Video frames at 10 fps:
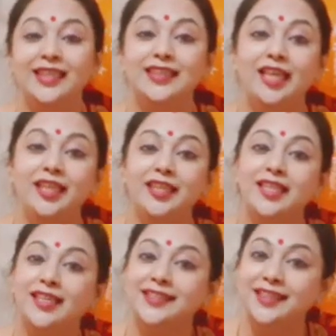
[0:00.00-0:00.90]
यानी कि
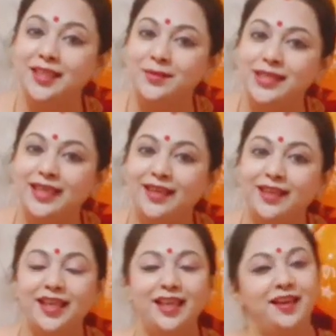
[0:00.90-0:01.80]
खर्चे के भी कारक
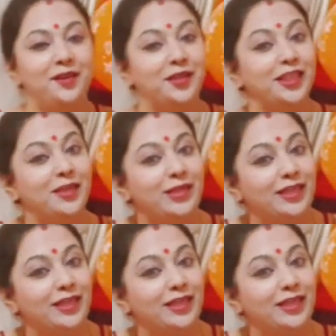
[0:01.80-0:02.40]
हैं अर्निंग के भी